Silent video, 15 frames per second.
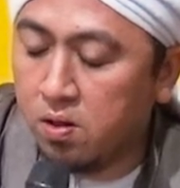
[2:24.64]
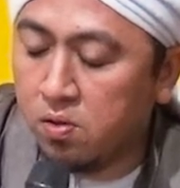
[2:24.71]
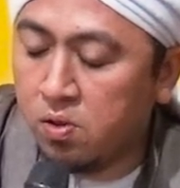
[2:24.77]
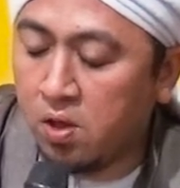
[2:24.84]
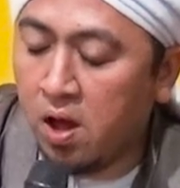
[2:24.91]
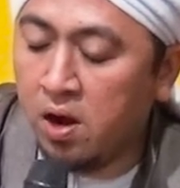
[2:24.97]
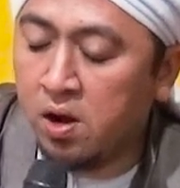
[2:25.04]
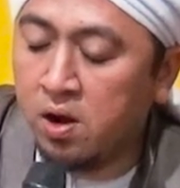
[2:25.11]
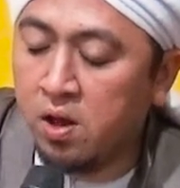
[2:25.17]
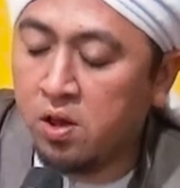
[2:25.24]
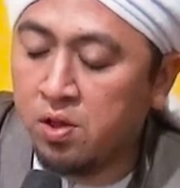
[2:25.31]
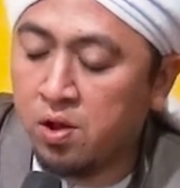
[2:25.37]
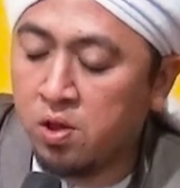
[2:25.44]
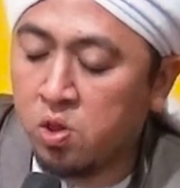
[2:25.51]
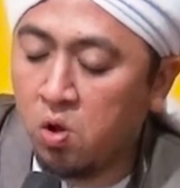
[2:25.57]

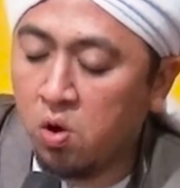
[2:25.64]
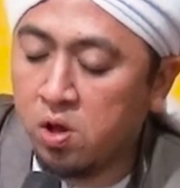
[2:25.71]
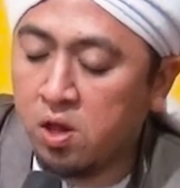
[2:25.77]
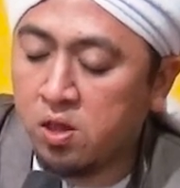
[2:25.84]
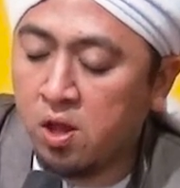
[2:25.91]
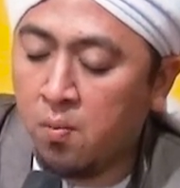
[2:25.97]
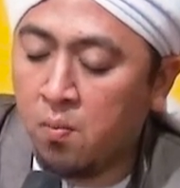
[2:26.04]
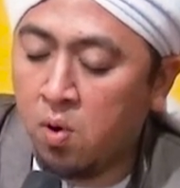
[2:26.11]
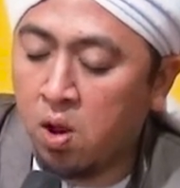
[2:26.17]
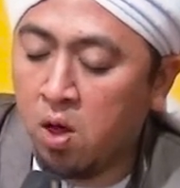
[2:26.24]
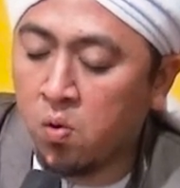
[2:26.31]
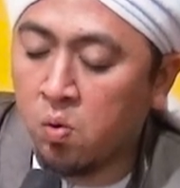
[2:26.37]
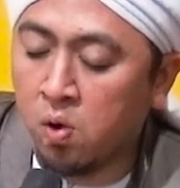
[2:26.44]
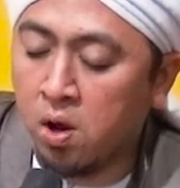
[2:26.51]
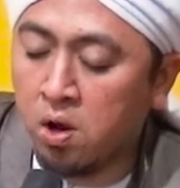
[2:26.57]
Seandainya toh kita
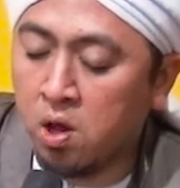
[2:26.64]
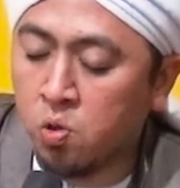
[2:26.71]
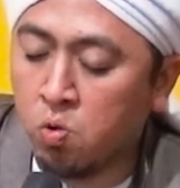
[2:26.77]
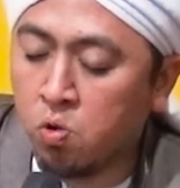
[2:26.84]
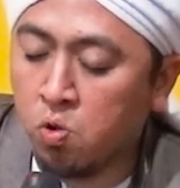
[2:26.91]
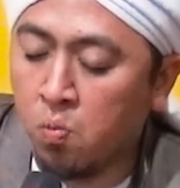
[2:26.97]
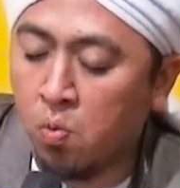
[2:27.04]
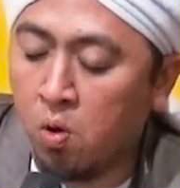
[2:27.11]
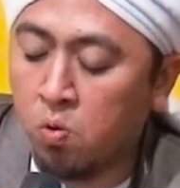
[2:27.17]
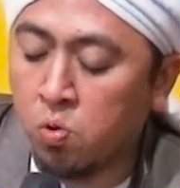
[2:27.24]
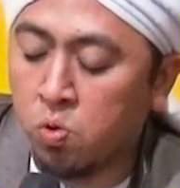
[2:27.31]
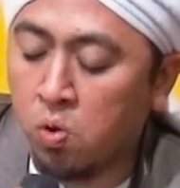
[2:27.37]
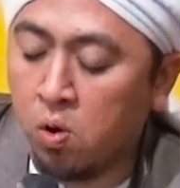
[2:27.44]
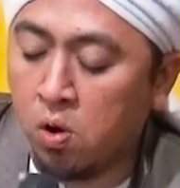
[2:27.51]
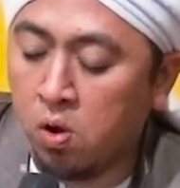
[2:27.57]
melakukan itu semua
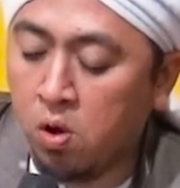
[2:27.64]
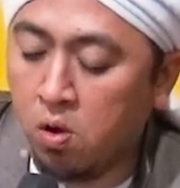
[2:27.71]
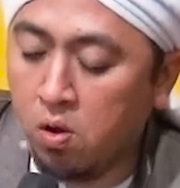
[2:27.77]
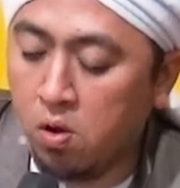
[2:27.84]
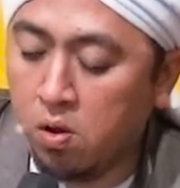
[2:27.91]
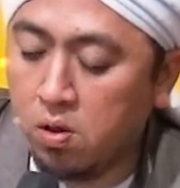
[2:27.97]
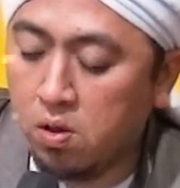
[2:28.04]
untuk Allah,